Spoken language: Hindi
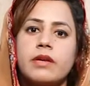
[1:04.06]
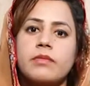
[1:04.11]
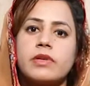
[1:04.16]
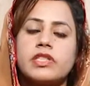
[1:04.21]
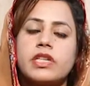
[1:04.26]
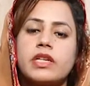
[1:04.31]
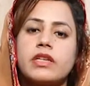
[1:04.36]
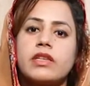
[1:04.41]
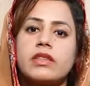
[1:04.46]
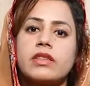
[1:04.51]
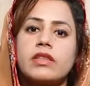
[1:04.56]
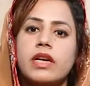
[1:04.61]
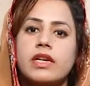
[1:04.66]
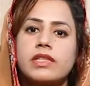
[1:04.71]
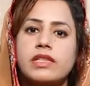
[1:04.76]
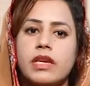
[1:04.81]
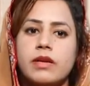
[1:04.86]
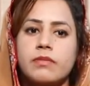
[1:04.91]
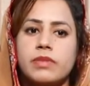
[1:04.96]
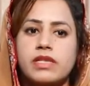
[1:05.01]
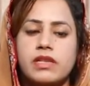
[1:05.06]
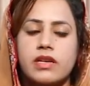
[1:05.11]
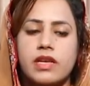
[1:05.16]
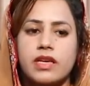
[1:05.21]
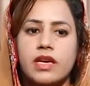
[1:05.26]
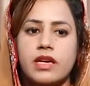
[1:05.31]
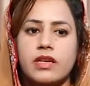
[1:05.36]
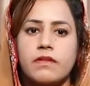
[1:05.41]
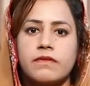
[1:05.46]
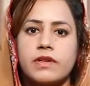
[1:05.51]
बच्चे कितना सिलेबस
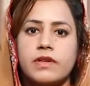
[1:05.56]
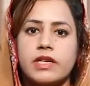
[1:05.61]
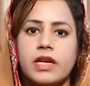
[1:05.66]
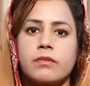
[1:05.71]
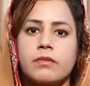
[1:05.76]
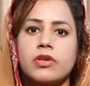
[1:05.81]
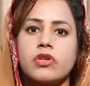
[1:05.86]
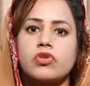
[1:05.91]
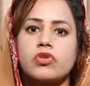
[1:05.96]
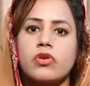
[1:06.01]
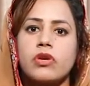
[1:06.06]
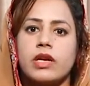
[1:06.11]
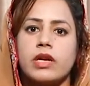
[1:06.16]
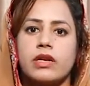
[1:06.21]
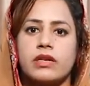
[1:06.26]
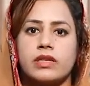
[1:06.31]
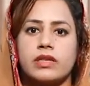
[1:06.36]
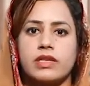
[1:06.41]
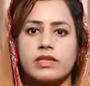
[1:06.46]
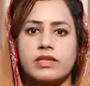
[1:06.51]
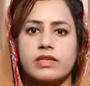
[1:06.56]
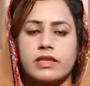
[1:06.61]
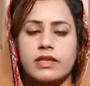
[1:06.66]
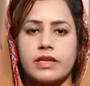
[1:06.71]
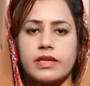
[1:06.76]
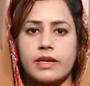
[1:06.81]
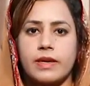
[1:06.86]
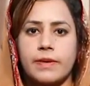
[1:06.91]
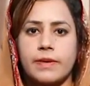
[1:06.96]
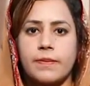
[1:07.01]
लेके कंफर्टेबली उसको लर्न कर
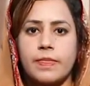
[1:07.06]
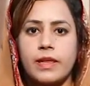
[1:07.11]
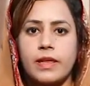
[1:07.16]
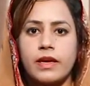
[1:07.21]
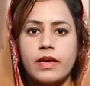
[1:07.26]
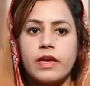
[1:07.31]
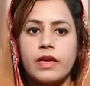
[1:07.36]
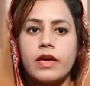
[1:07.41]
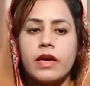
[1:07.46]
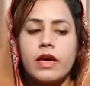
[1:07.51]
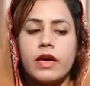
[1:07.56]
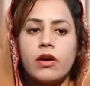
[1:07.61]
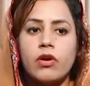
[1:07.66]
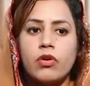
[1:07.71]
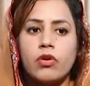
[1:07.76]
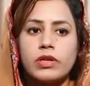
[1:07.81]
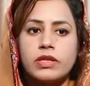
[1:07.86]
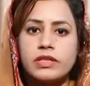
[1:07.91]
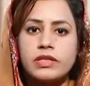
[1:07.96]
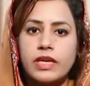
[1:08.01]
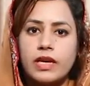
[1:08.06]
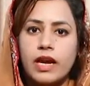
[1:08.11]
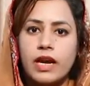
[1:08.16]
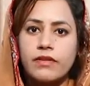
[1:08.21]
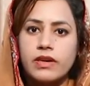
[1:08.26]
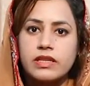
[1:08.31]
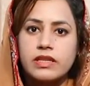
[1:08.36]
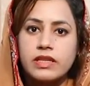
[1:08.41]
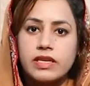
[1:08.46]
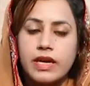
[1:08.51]
सकते हैं इसके
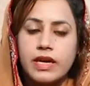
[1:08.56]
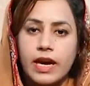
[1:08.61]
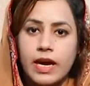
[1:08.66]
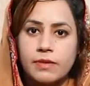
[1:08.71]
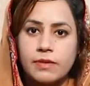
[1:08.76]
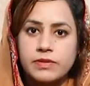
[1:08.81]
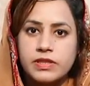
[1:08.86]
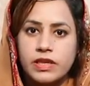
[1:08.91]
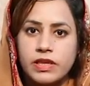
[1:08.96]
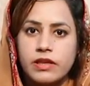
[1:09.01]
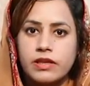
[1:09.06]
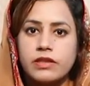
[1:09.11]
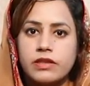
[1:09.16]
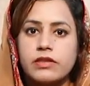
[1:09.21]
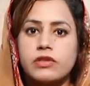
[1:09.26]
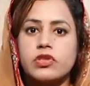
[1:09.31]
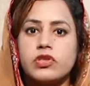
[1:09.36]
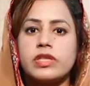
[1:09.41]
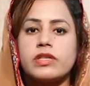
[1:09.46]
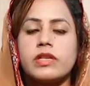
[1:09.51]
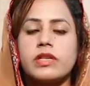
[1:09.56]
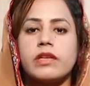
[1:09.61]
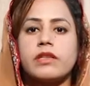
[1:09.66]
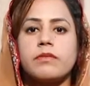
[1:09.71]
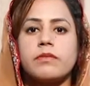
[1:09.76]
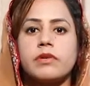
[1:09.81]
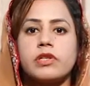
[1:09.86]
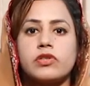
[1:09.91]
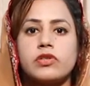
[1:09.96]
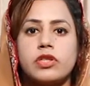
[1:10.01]
अलावा इनकी ऐप्स हैं जिसके
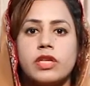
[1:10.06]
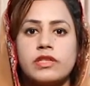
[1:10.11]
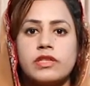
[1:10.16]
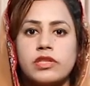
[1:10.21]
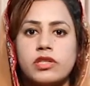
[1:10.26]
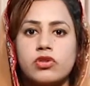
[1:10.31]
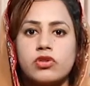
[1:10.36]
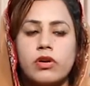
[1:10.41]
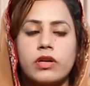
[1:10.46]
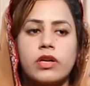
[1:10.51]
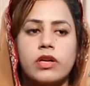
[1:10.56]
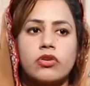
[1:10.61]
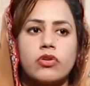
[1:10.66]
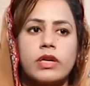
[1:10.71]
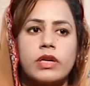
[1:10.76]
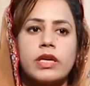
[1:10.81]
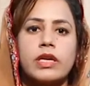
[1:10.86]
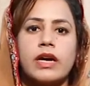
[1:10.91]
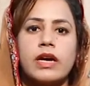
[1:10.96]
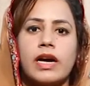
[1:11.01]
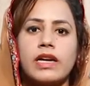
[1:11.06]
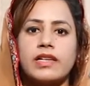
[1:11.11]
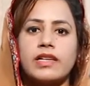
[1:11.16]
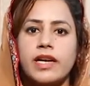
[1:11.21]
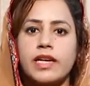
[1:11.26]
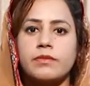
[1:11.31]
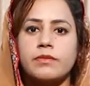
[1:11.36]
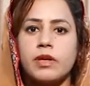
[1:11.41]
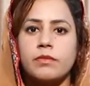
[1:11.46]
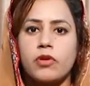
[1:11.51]
अंदर टीचर्स को अगर कोई
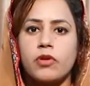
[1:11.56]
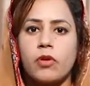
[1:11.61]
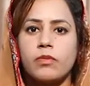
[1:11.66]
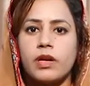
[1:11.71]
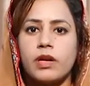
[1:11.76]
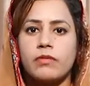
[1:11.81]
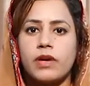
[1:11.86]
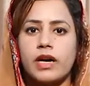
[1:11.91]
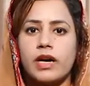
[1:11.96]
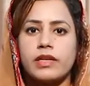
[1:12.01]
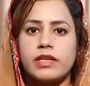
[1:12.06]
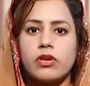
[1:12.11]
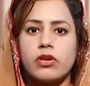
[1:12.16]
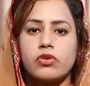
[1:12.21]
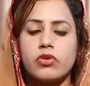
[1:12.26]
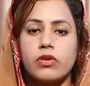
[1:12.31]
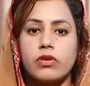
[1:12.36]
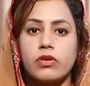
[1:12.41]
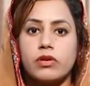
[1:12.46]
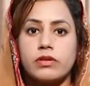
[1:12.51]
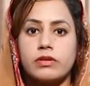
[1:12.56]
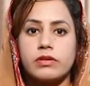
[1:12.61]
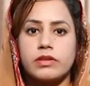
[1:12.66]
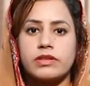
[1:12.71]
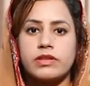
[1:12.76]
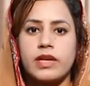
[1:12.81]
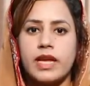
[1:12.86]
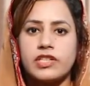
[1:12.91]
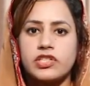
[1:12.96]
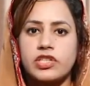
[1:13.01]
गाइडलाइन में प्रॉब्लम आ रही है उनको
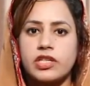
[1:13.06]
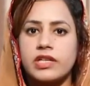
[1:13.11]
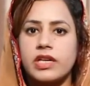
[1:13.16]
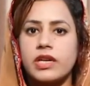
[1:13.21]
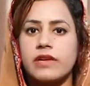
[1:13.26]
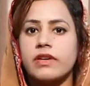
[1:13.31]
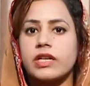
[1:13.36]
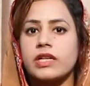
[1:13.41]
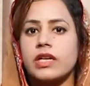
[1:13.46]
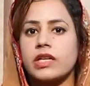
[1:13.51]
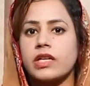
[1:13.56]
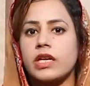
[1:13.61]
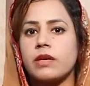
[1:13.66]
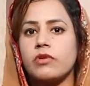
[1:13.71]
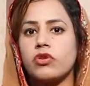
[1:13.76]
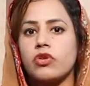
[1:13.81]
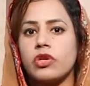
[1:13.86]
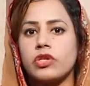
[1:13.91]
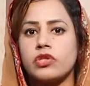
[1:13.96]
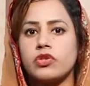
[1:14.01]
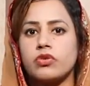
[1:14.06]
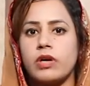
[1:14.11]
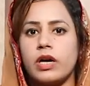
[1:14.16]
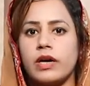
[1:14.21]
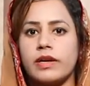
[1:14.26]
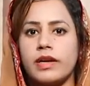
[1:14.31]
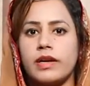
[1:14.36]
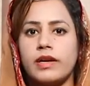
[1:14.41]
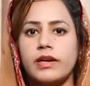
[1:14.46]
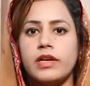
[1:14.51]
लेक्चर डिलीवर करने में कोई इशू आ
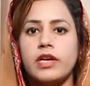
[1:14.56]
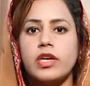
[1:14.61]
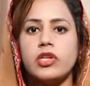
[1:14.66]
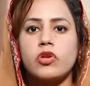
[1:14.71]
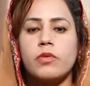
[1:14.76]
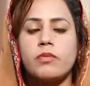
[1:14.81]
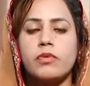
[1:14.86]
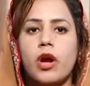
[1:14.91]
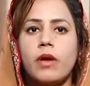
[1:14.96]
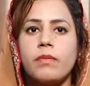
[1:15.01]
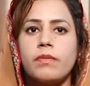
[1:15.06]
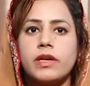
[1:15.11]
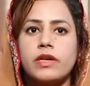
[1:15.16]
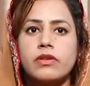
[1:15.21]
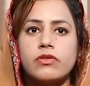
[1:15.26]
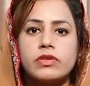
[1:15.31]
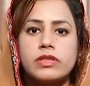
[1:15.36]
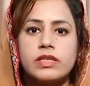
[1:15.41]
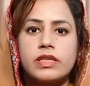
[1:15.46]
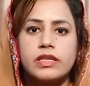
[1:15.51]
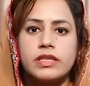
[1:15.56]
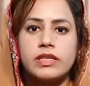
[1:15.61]
रहा है तो प्रॉपर उसकी